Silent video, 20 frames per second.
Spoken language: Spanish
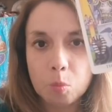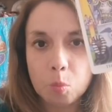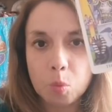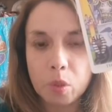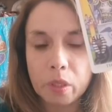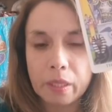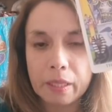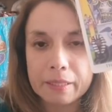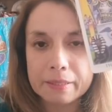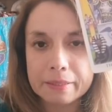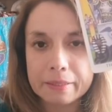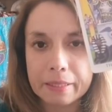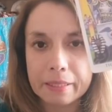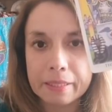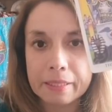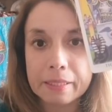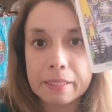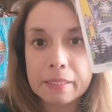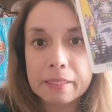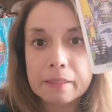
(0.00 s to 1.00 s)
puede
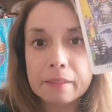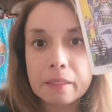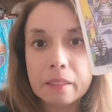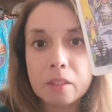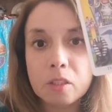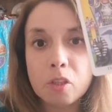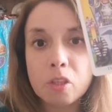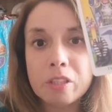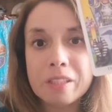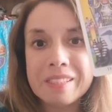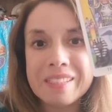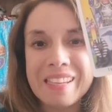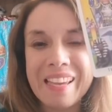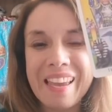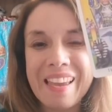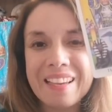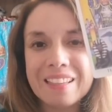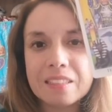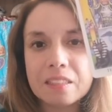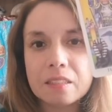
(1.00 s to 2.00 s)
ser interior y
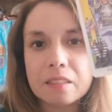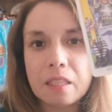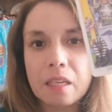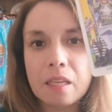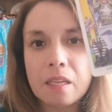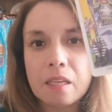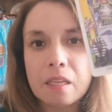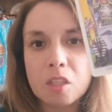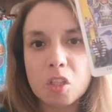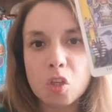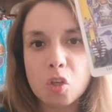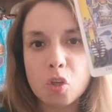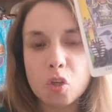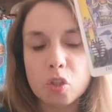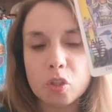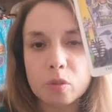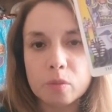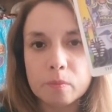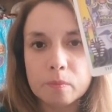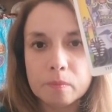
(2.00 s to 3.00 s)

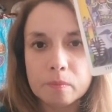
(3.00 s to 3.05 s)
exterior